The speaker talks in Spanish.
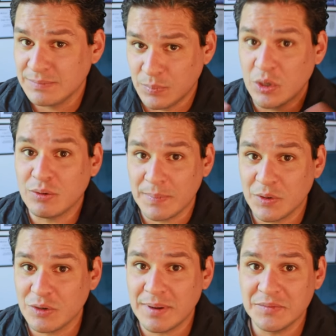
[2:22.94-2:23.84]
Poco a
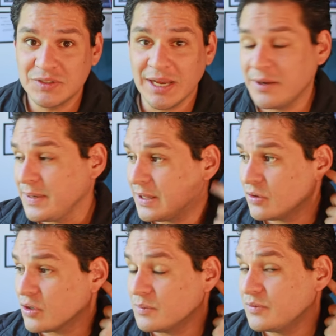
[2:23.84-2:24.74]
poco vamos a ir
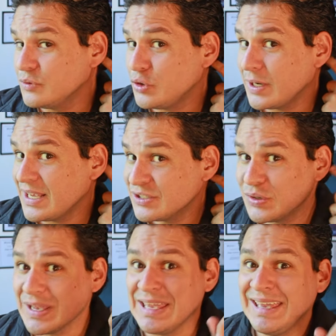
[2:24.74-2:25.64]
viendo cómo funciona
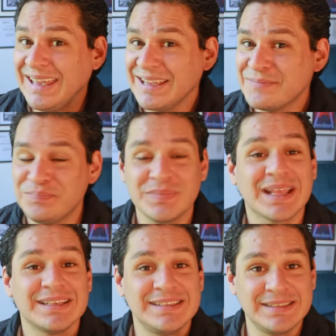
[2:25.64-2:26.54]
eso y
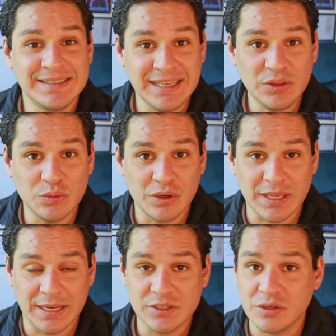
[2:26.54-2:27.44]
si tú lo
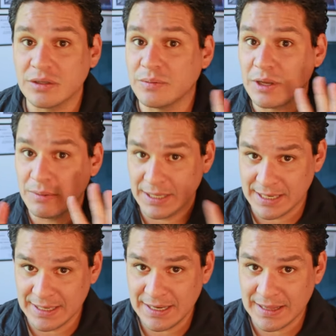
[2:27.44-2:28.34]
quieres, yo no te voy a
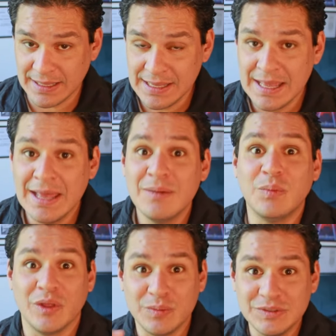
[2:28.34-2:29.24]
obligar a nada,
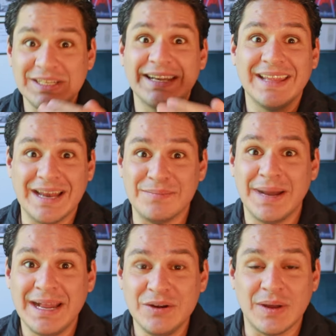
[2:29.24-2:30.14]
podemos ir de la
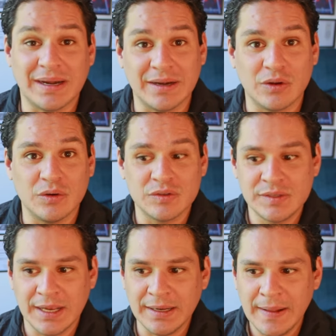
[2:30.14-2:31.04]
mano a
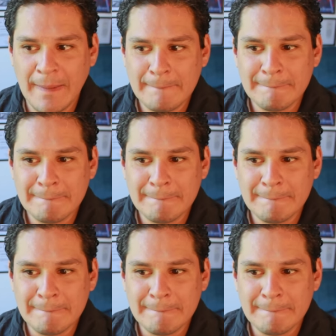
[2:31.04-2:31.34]
reconocer